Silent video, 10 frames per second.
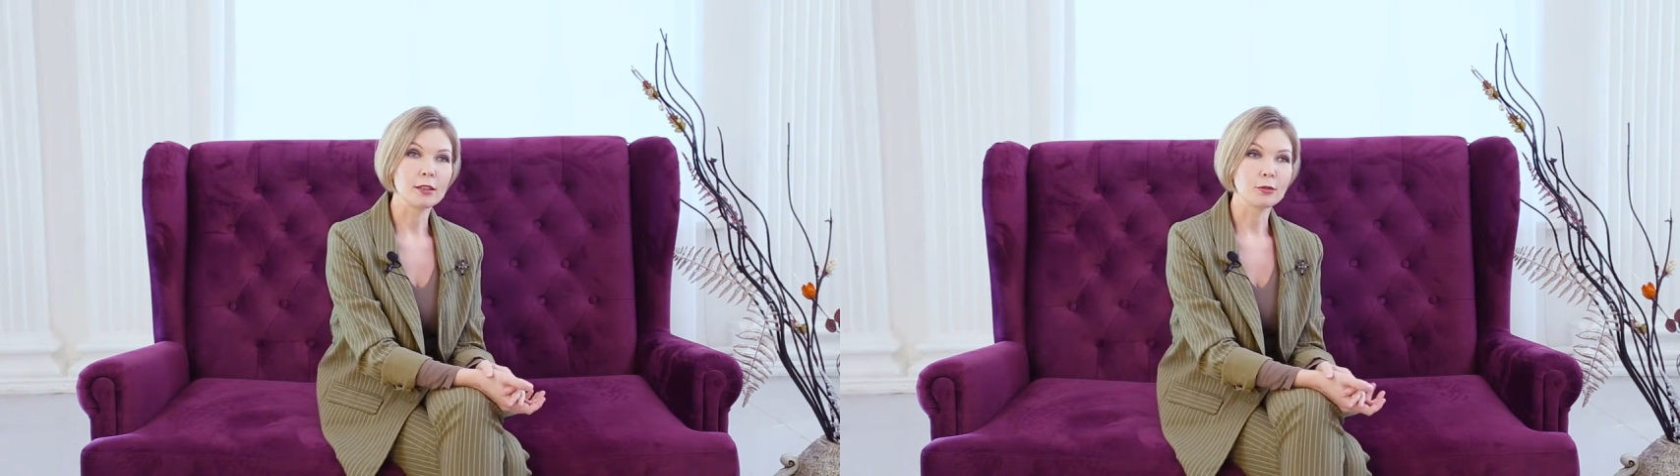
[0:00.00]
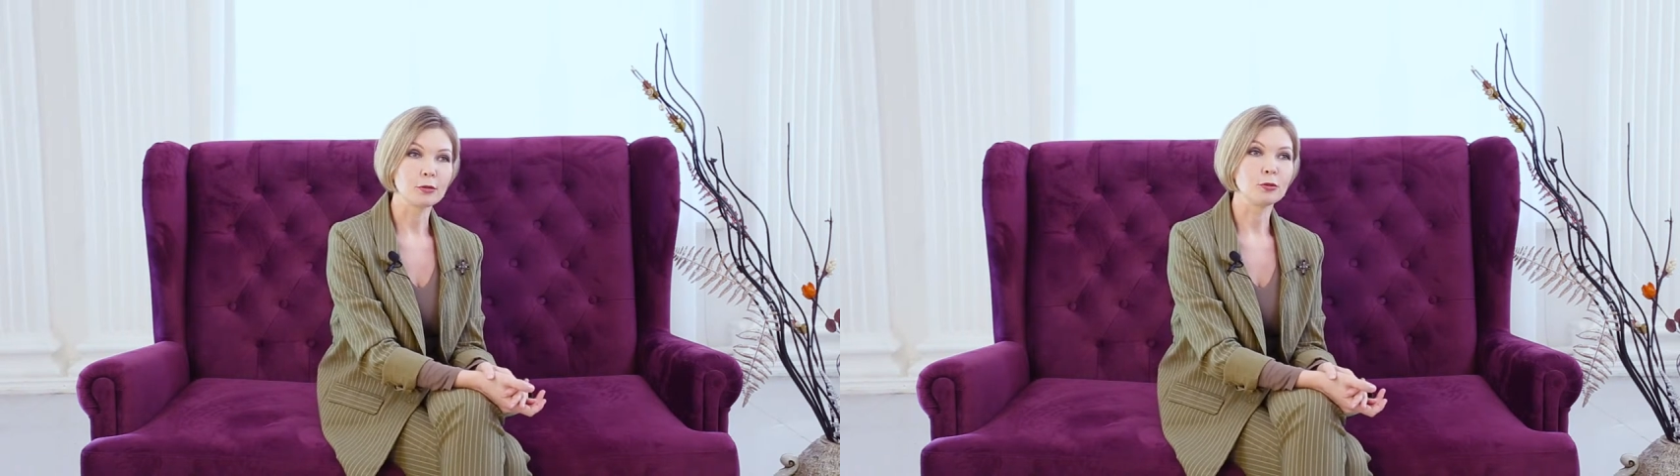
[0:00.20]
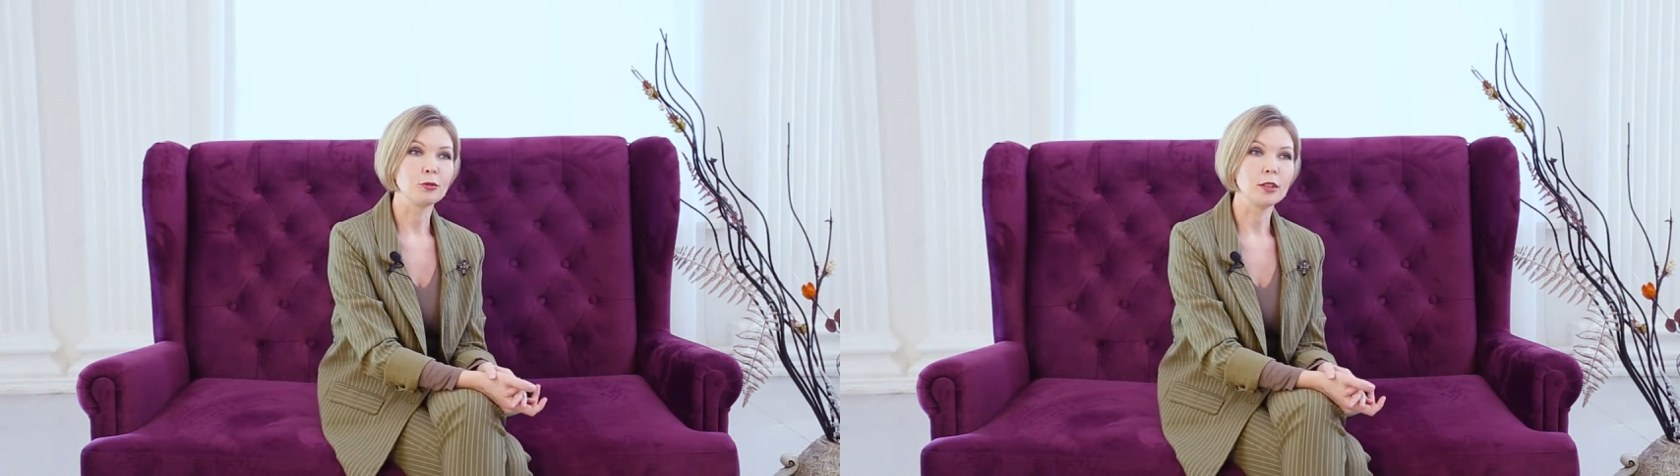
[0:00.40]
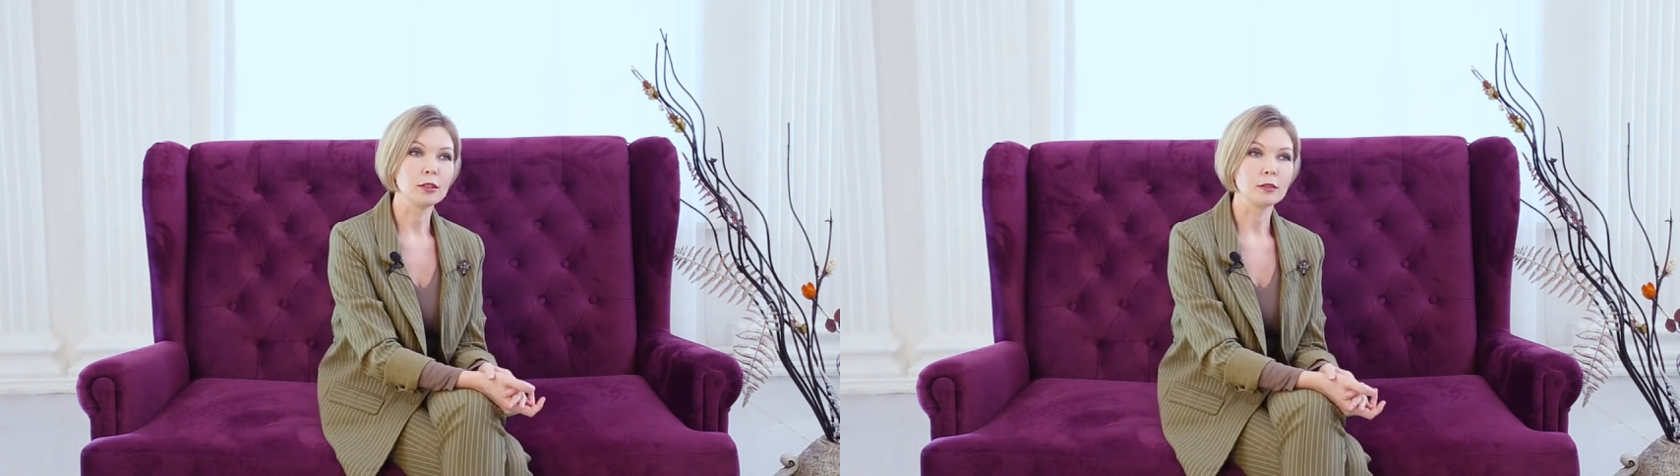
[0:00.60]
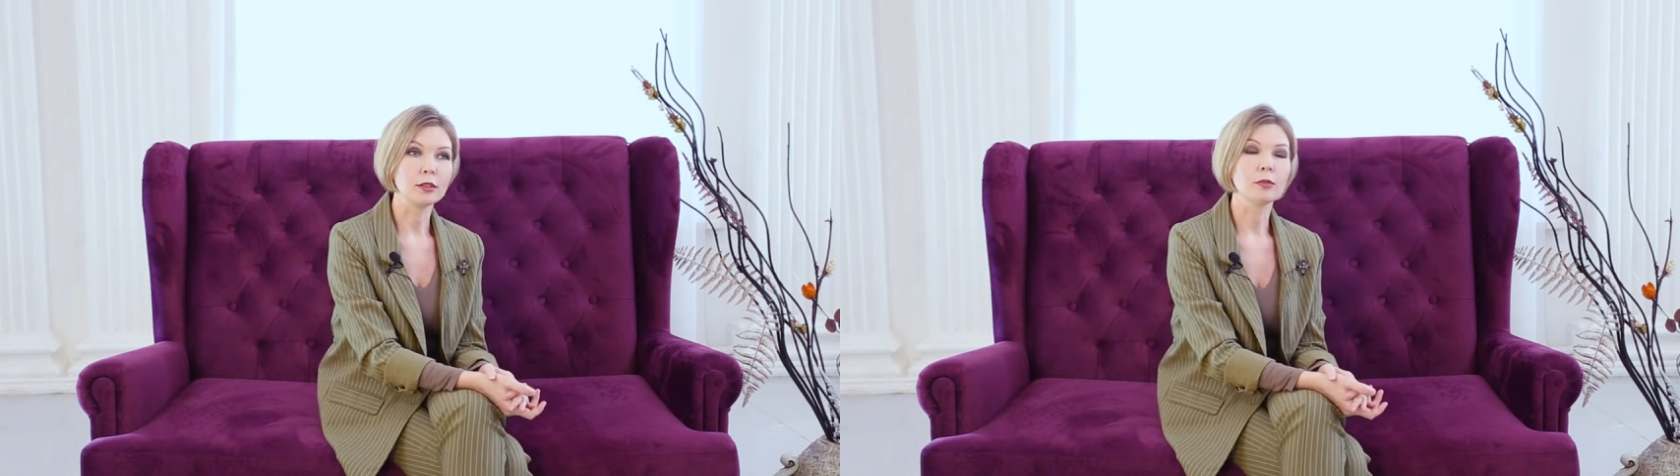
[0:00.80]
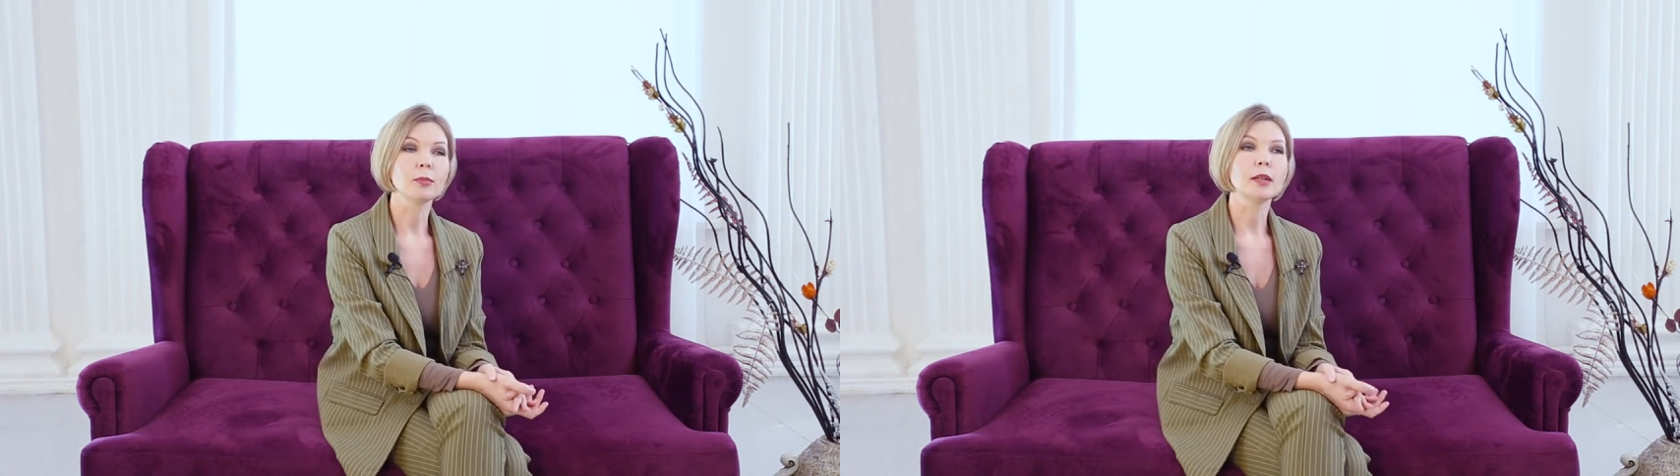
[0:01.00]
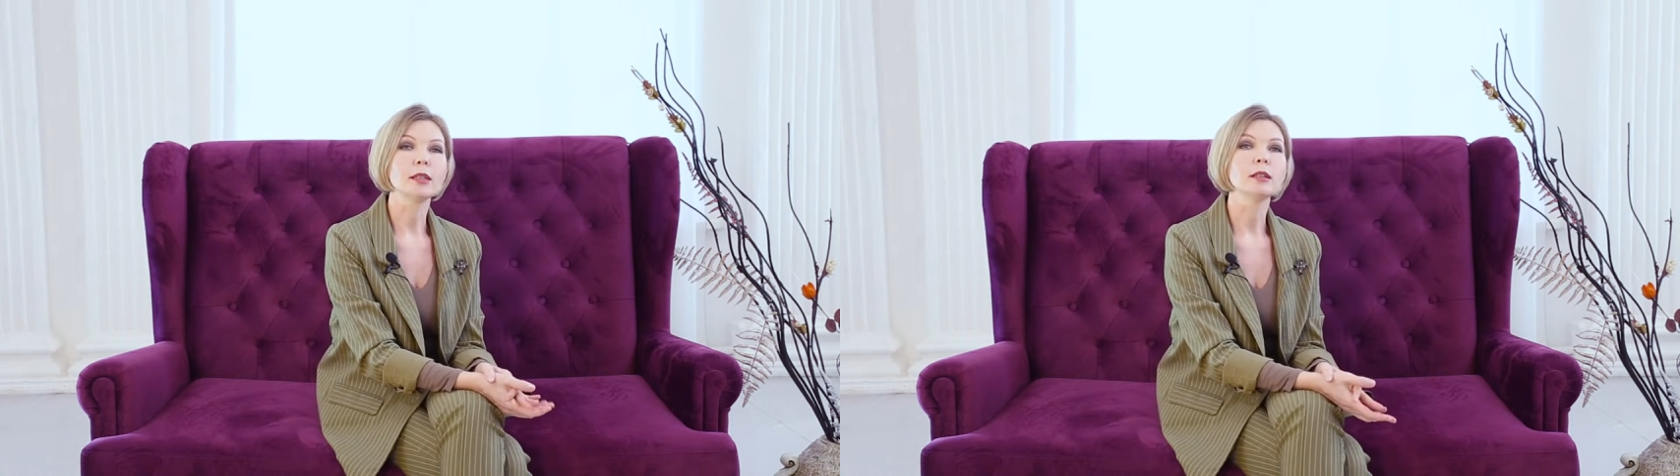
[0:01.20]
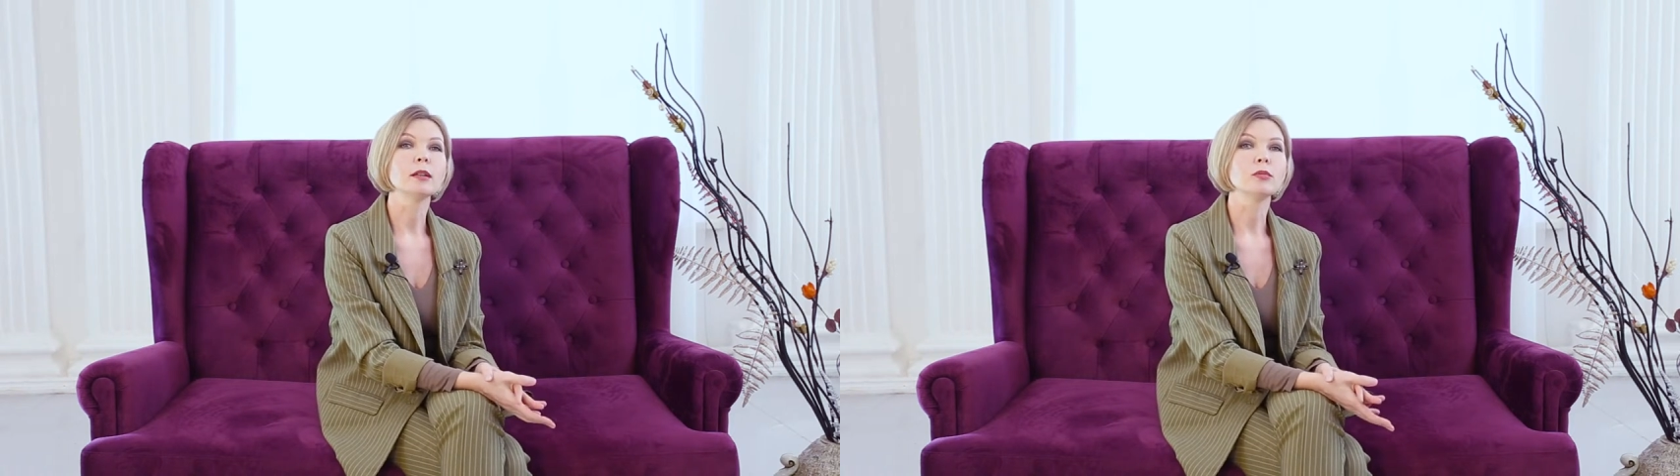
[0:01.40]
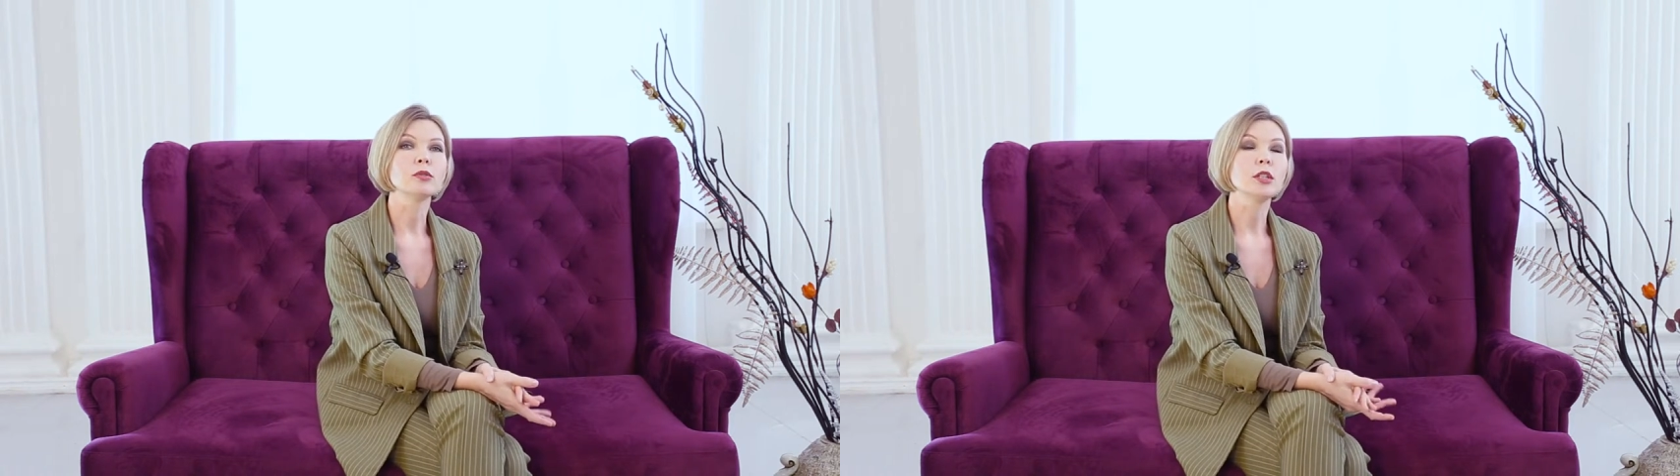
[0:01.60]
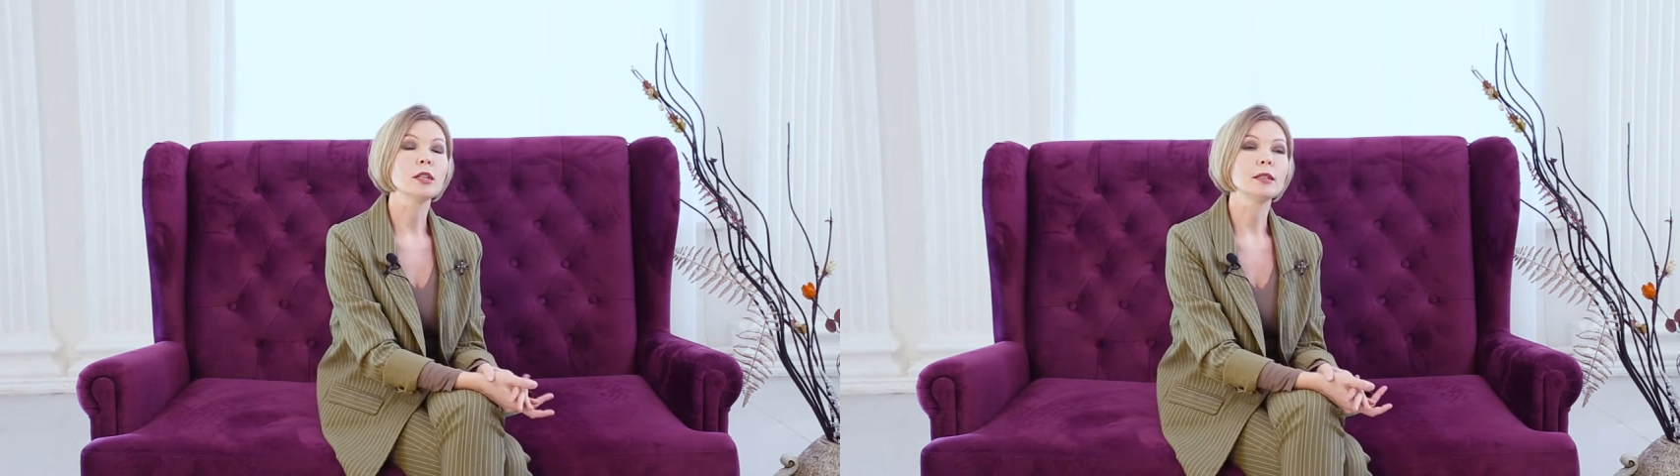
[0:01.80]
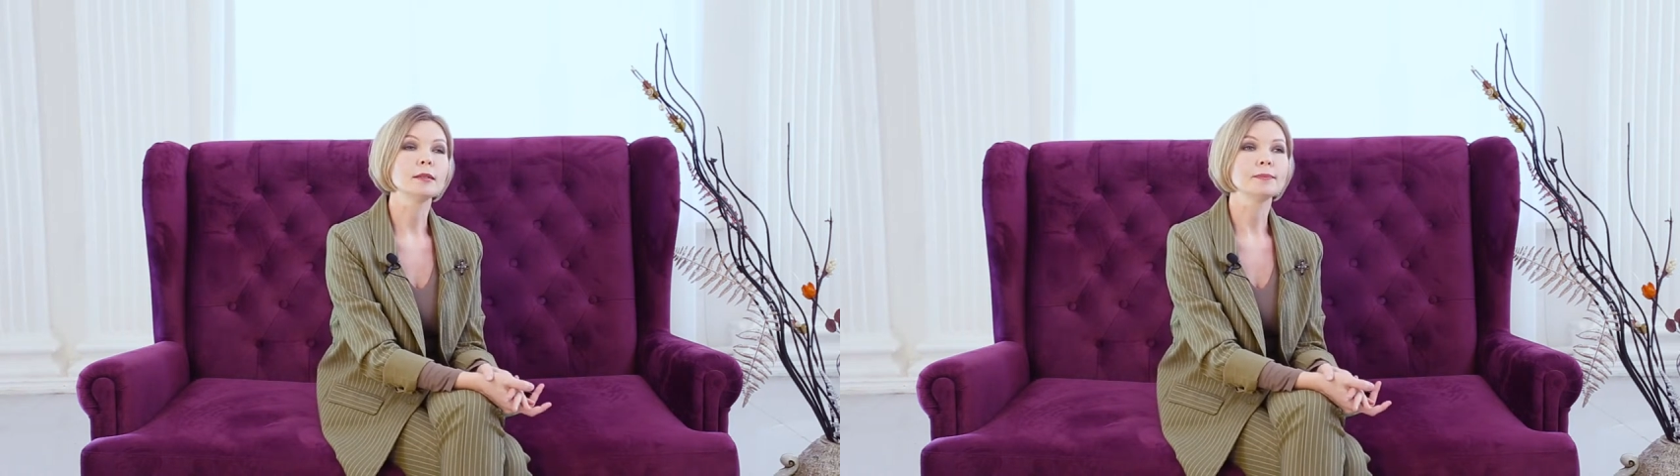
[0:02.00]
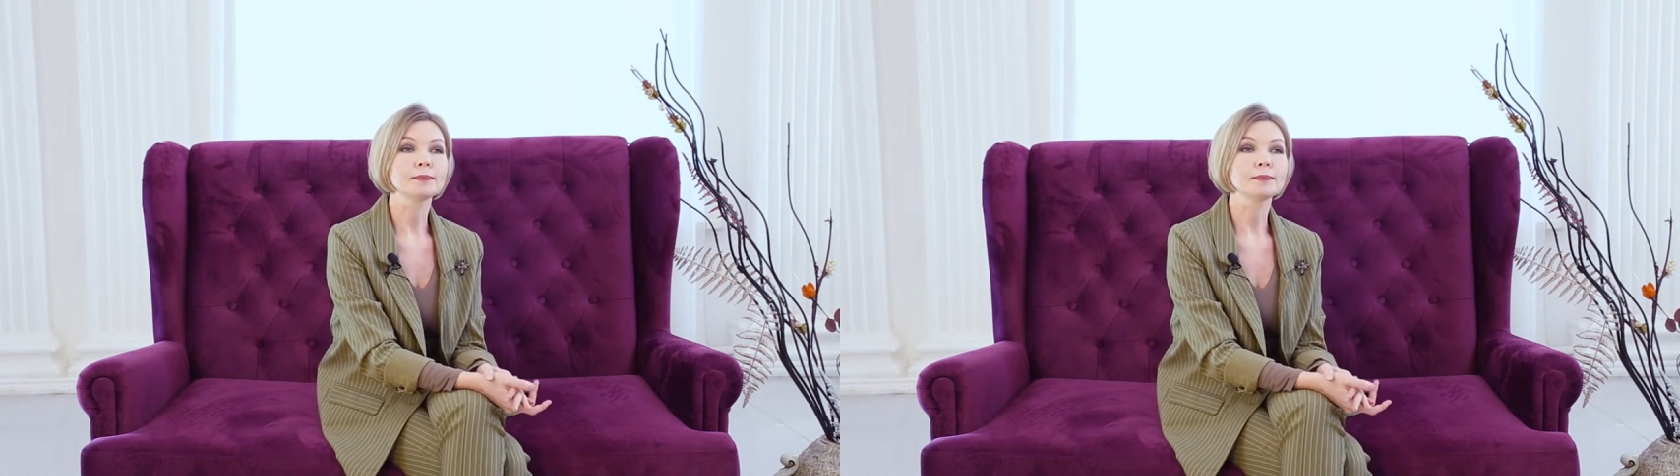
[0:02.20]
и структурировано в плане обучения.